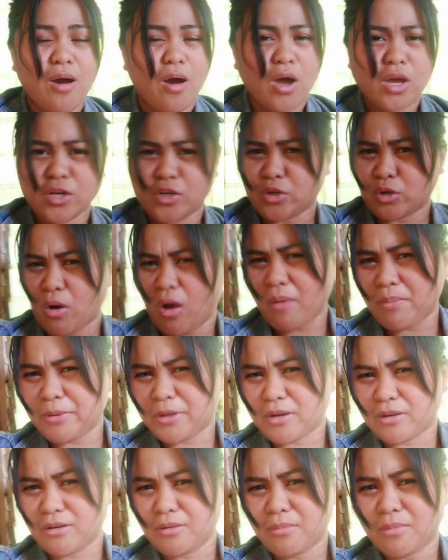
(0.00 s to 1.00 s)
Ay, grabe
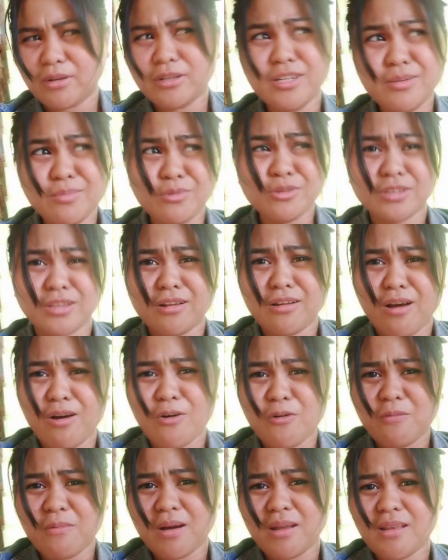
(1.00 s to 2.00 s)
ka naman. Hindi mo na talaga
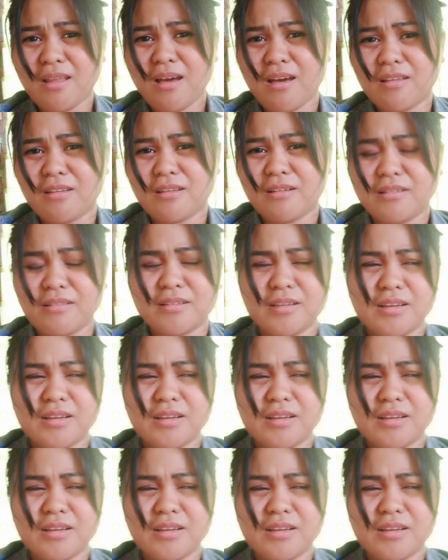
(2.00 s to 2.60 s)
akong maalala.